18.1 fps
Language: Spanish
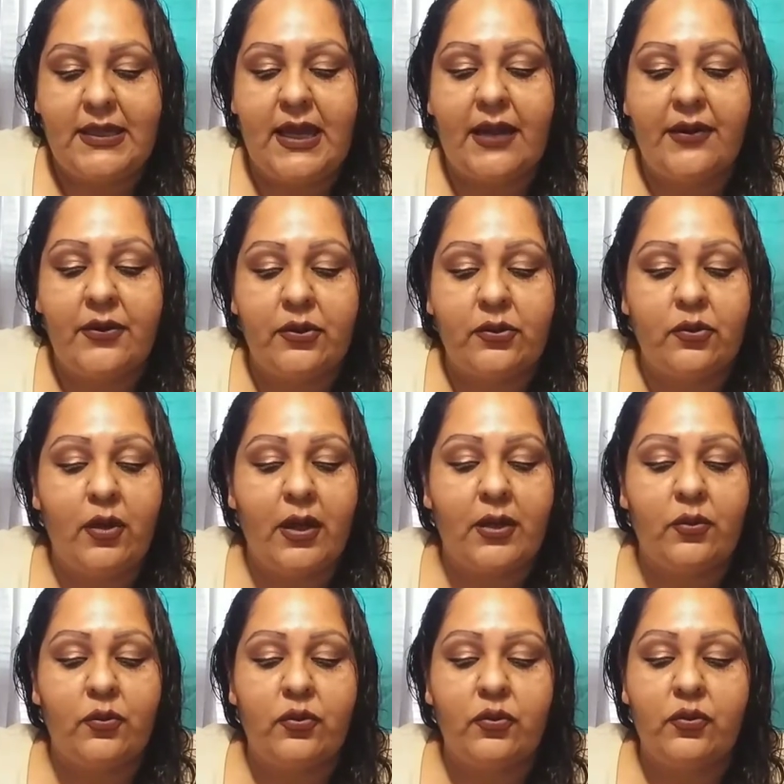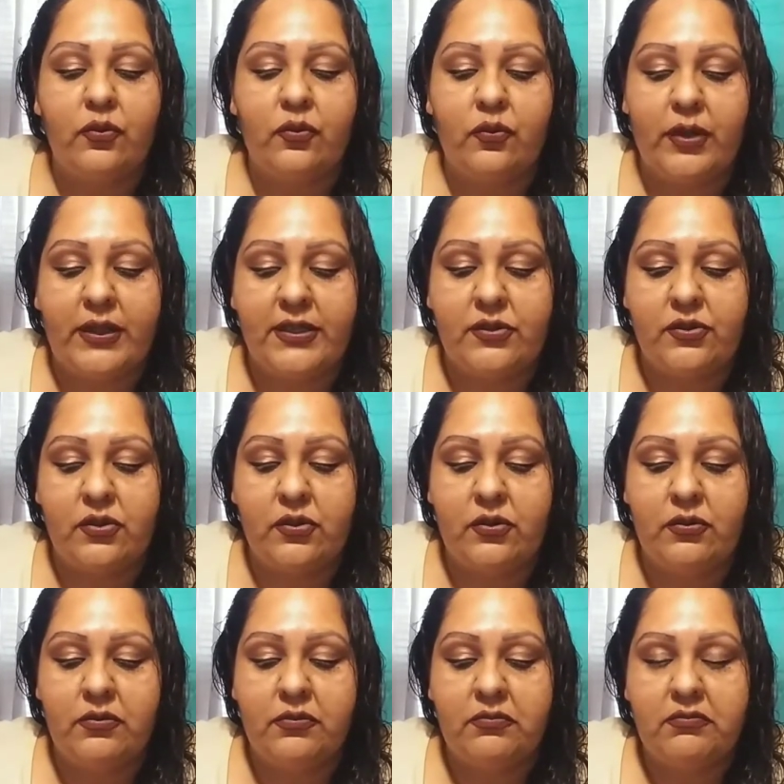¿Te has roto algún
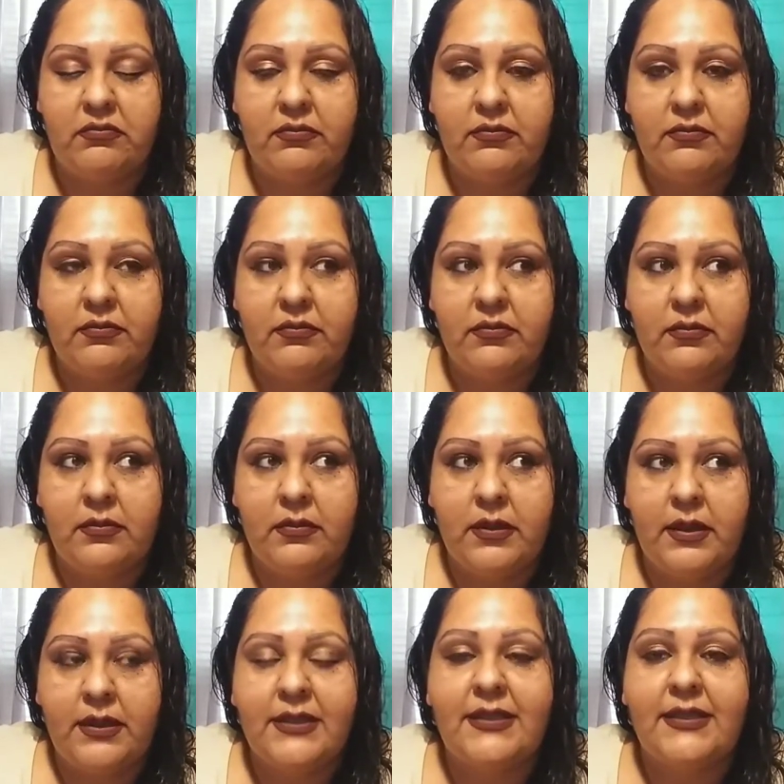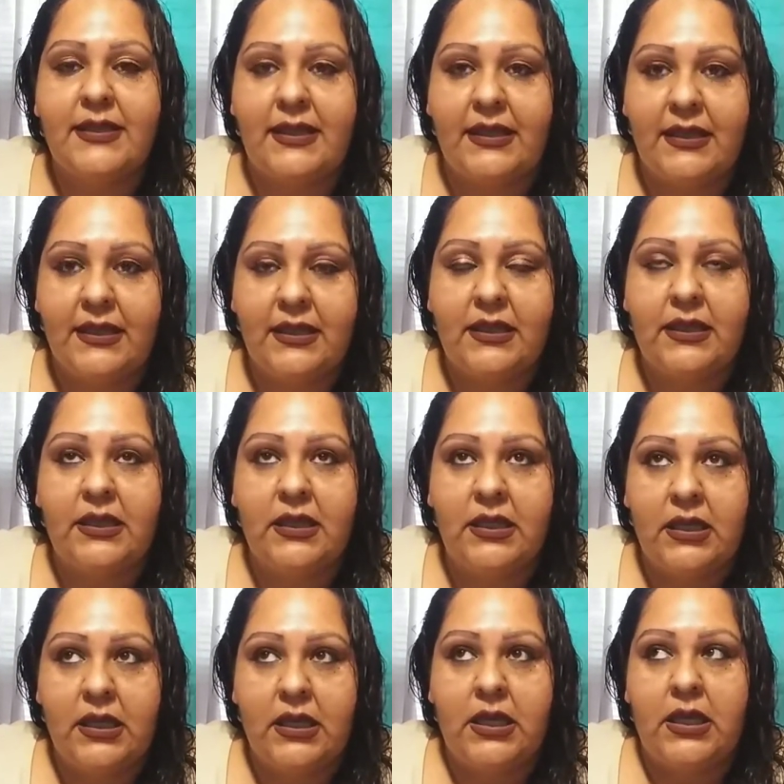hueso? Sí.
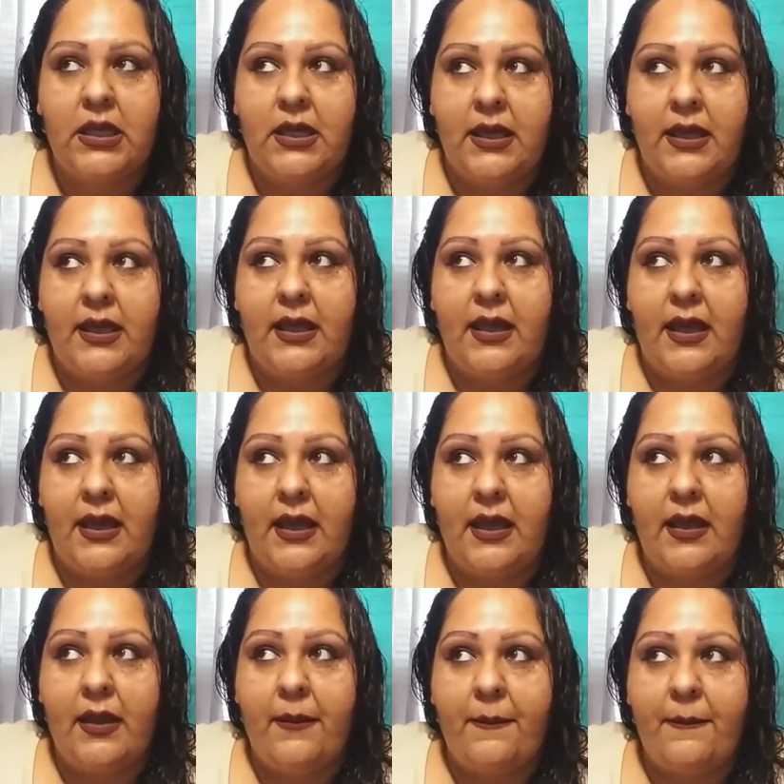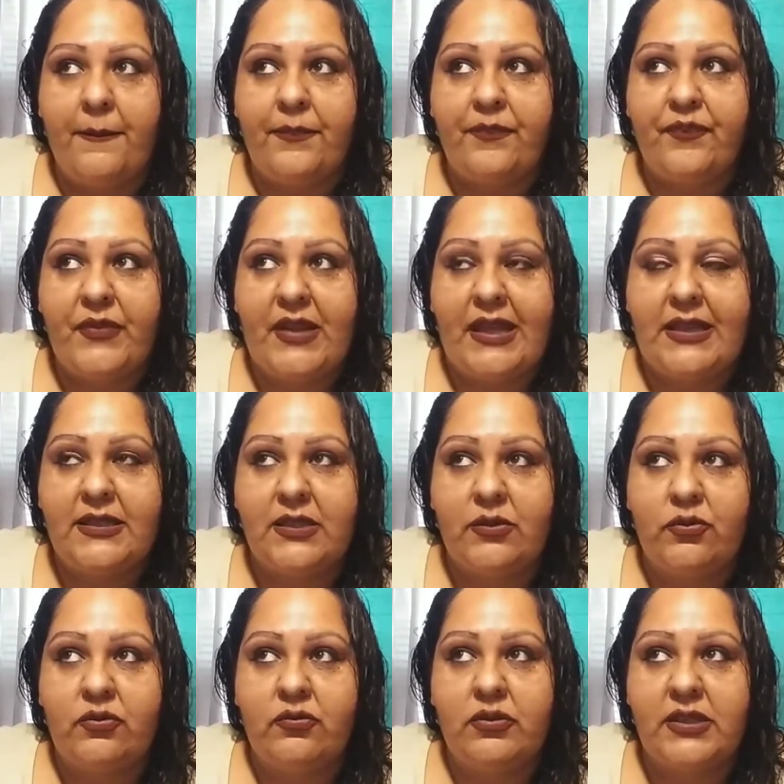
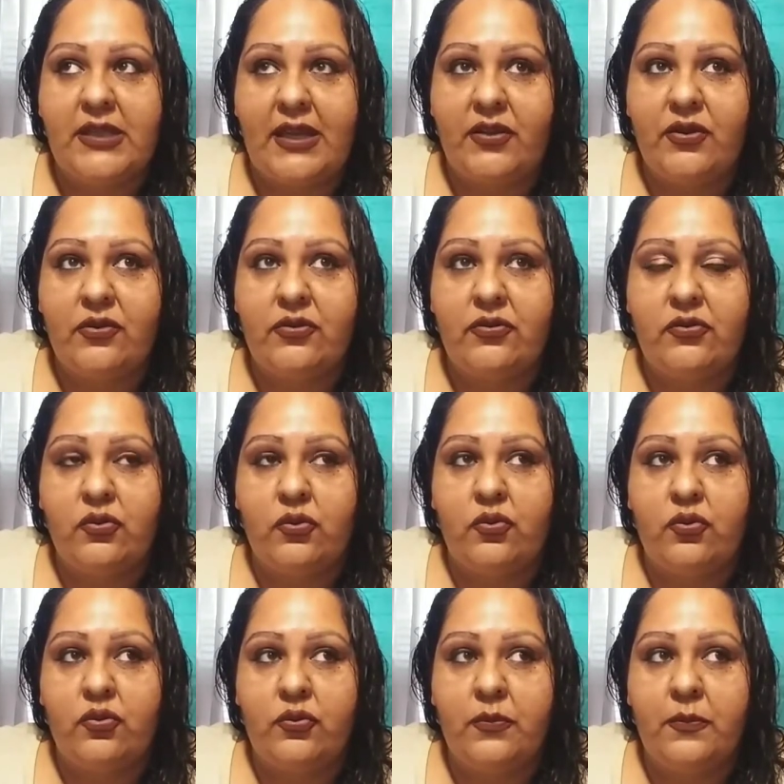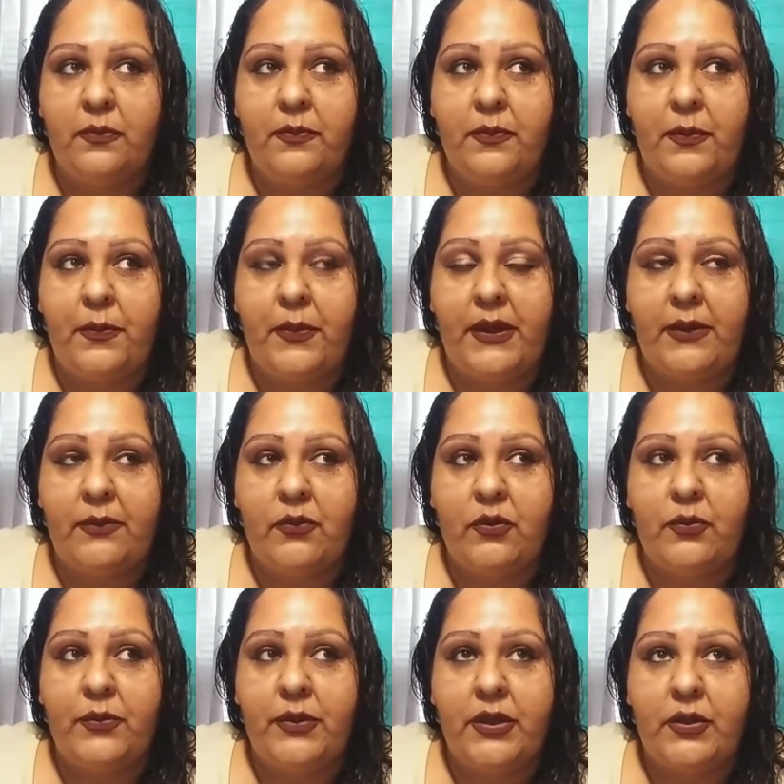hace unos años un
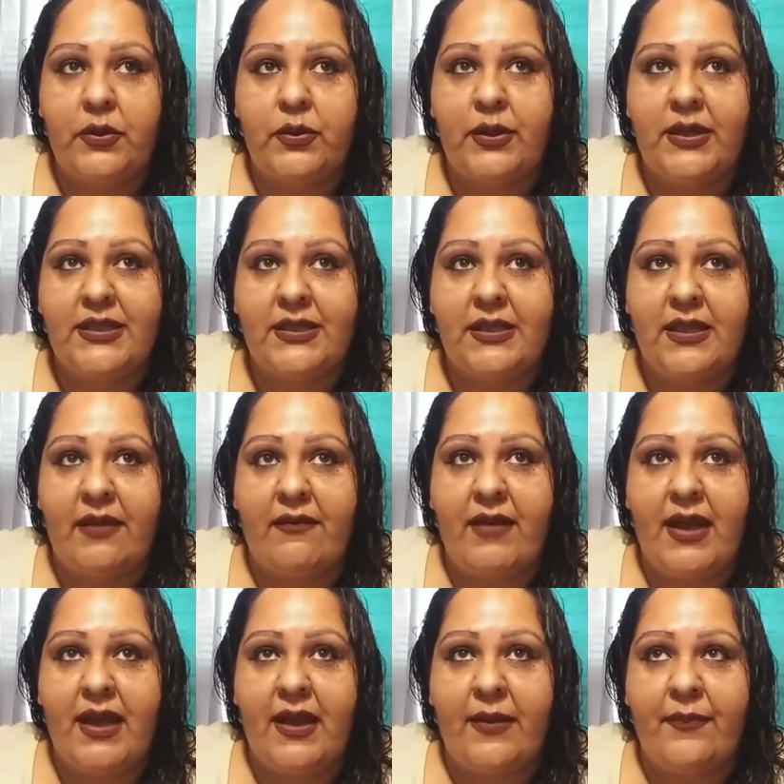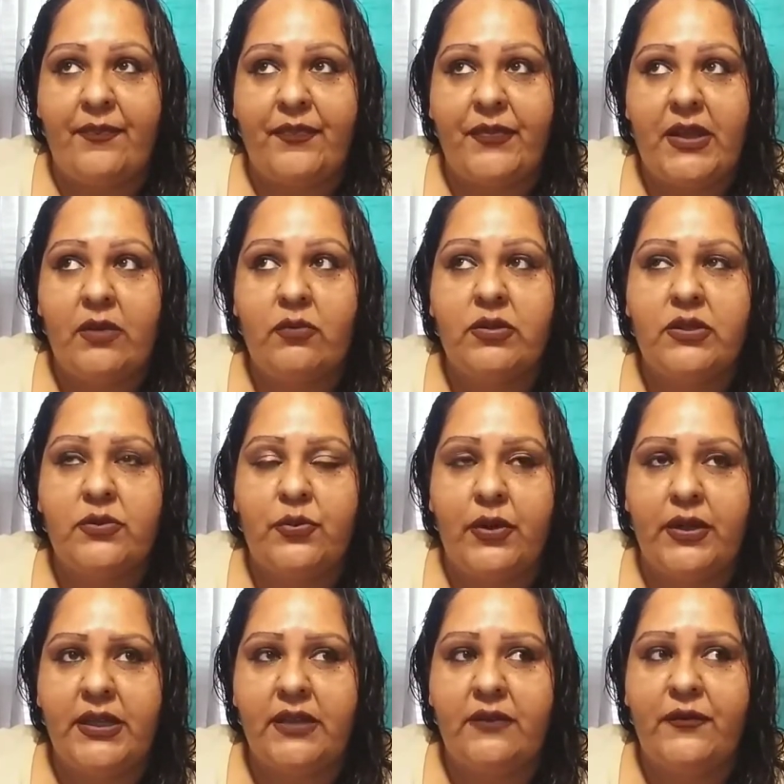primo mío estaba, he was
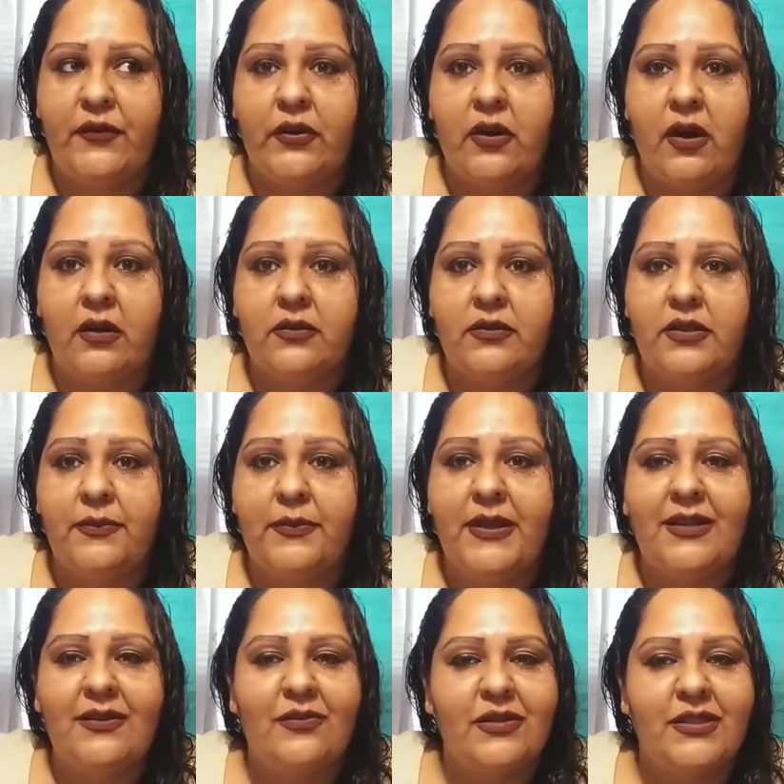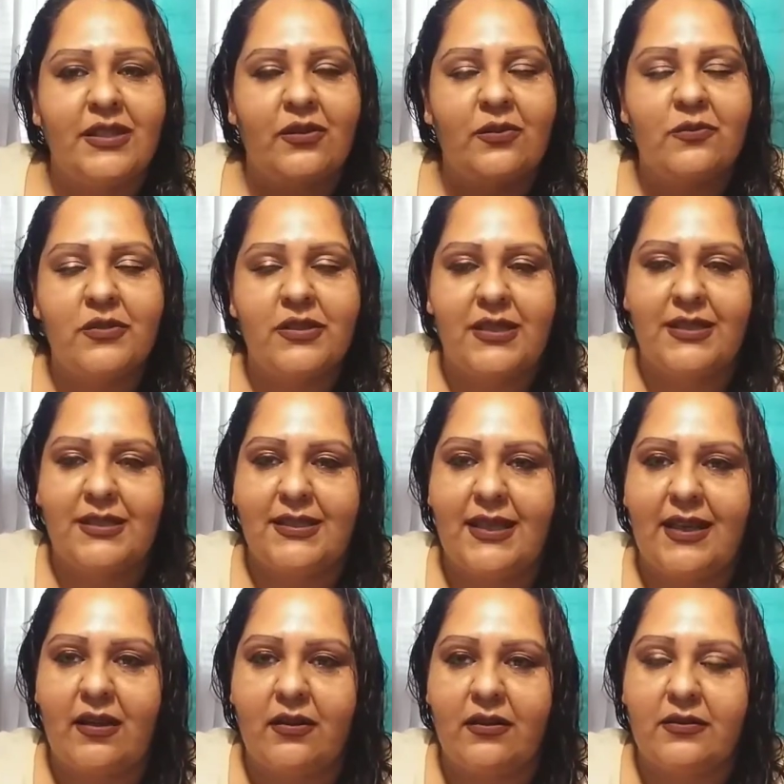running for alderman, no sé cómo se
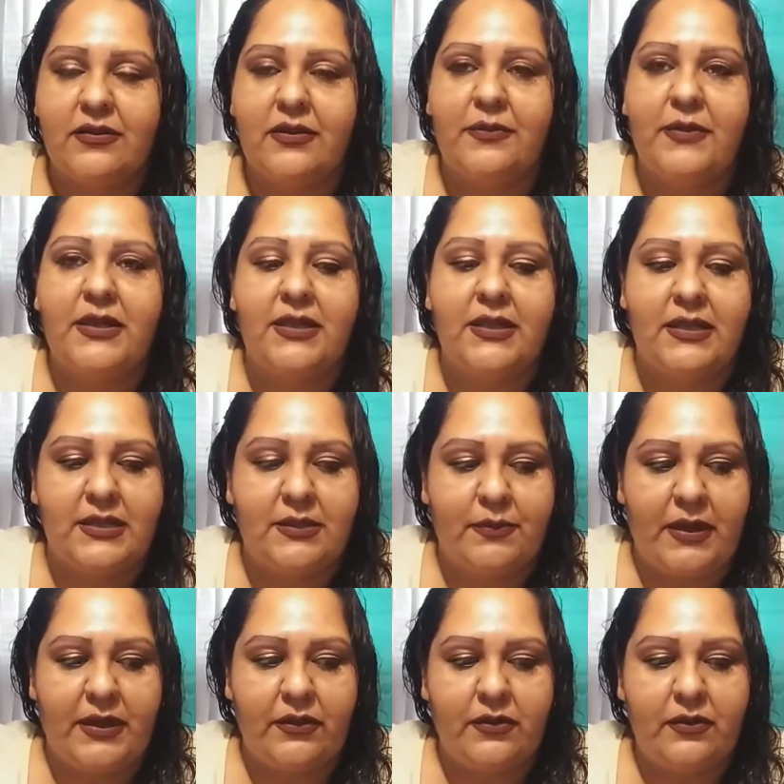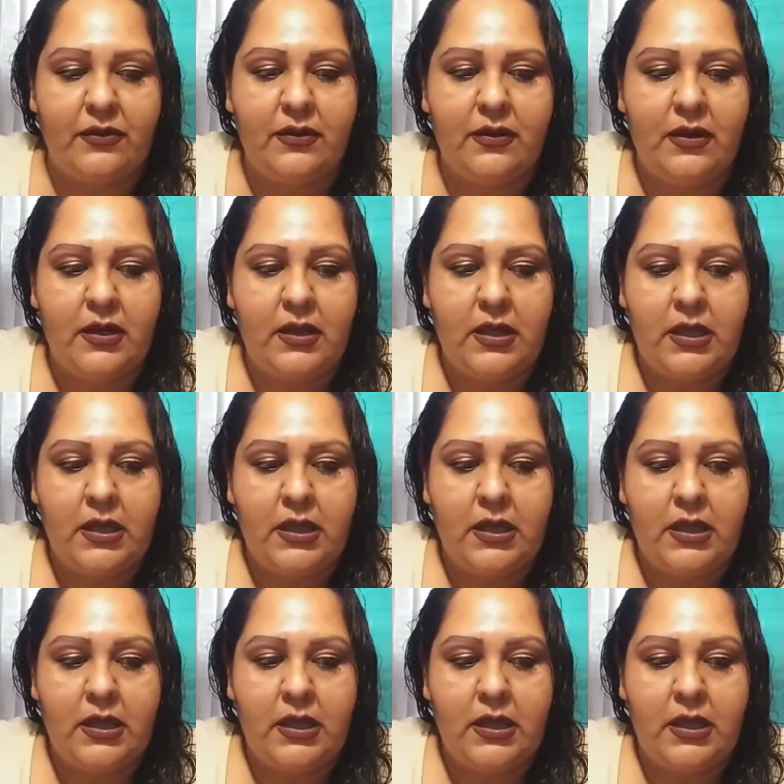dice alderman en español.